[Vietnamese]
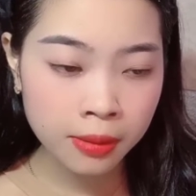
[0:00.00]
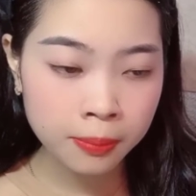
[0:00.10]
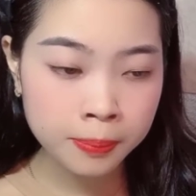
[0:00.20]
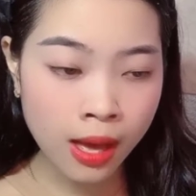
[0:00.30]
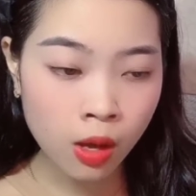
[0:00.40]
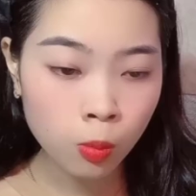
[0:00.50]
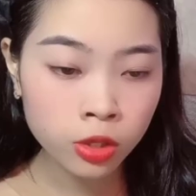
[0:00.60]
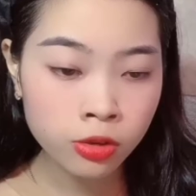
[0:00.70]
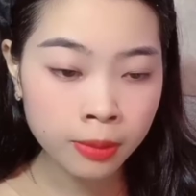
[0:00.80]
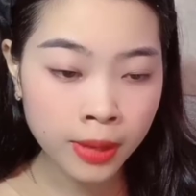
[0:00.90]
Bảo
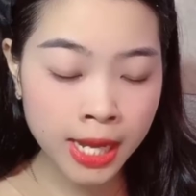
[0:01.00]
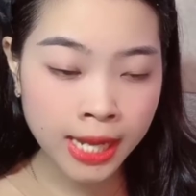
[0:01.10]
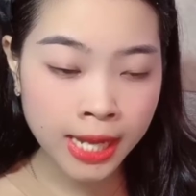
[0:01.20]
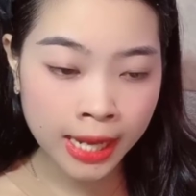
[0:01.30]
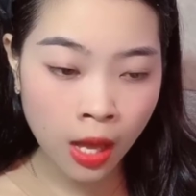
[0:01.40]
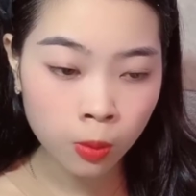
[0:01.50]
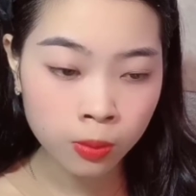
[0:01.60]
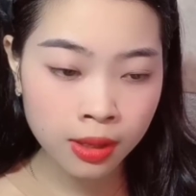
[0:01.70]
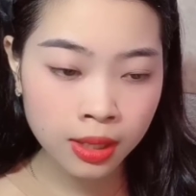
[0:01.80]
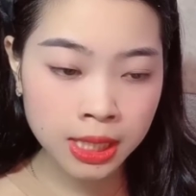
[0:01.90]
một người mới lên đại học
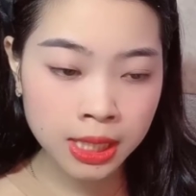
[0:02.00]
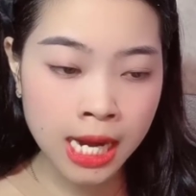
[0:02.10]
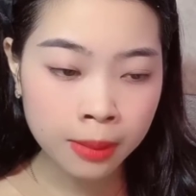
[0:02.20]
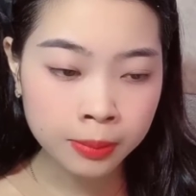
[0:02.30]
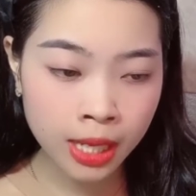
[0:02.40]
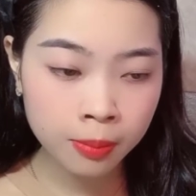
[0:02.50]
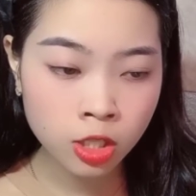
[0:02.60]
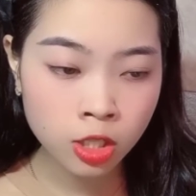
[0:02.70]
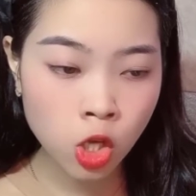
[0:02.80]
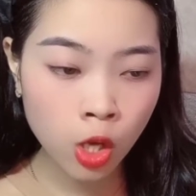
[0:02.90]
đi làm thêm
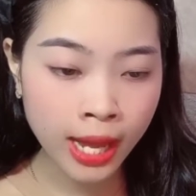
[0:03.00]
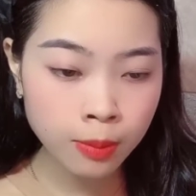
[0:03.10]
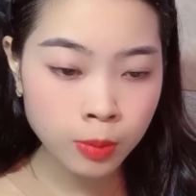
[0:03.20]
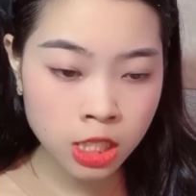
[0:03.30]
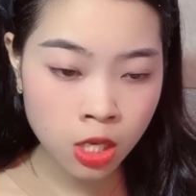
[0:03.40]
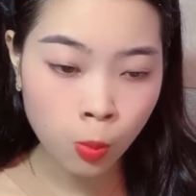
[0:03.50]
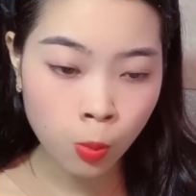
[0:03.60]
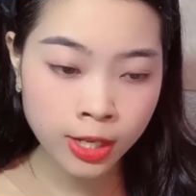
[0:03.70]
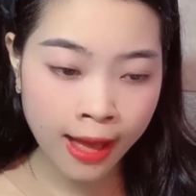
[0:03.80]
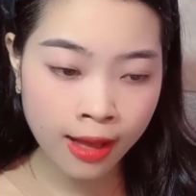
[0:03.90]
được tròn 20 triệu
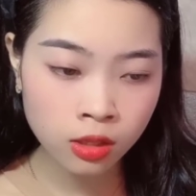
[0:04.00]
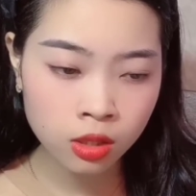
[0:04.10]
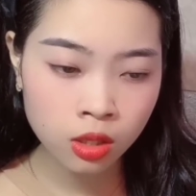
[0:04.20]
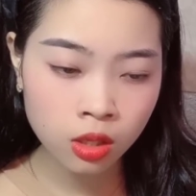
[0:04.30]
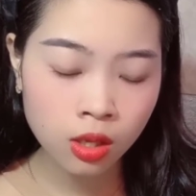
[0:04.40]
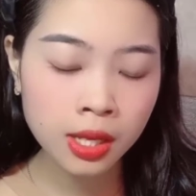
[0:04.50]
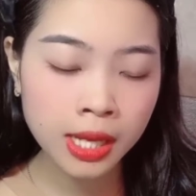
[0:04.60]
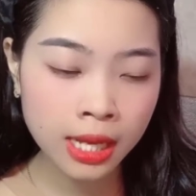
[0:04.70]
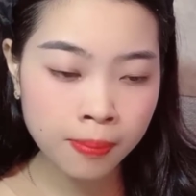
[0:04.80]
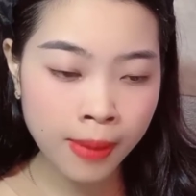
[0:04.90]
mỗi tháng.
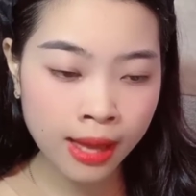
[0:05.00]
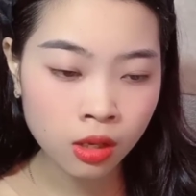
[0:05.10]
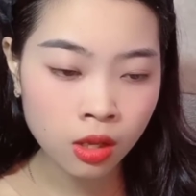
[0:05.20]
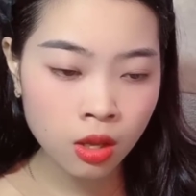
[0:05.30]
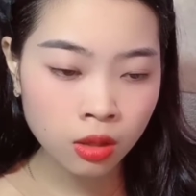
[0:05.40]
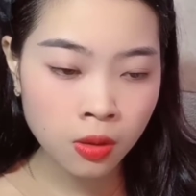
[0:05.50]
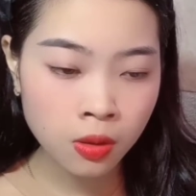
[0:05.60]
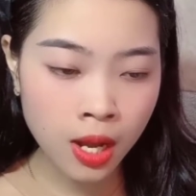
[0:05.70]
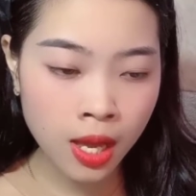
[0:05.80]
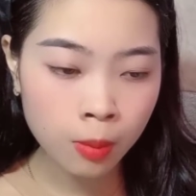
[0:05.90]
Căn bản,
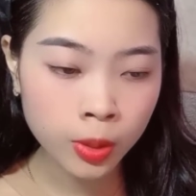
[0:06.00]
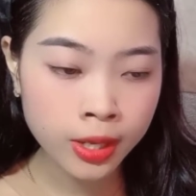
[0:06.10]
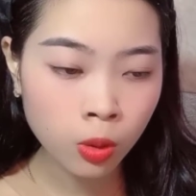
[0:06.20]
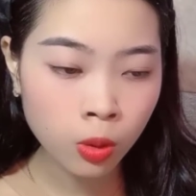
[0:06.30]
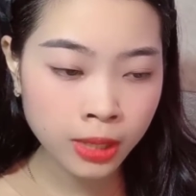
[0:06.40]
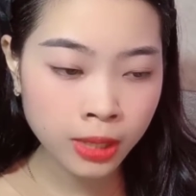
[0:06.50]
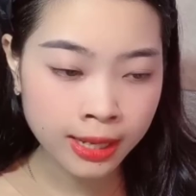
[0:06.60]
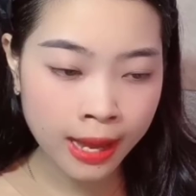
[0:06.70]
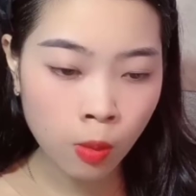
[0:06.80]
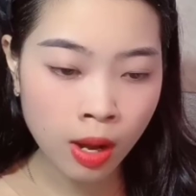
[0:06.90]
đó là một điều không thể
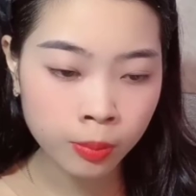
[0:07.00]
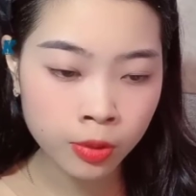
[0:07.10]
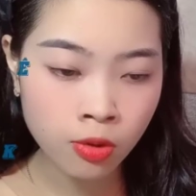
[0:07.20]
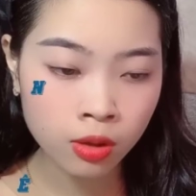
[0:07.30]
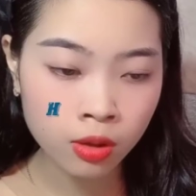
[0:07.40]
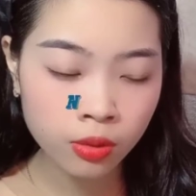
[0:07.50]
nào làm được.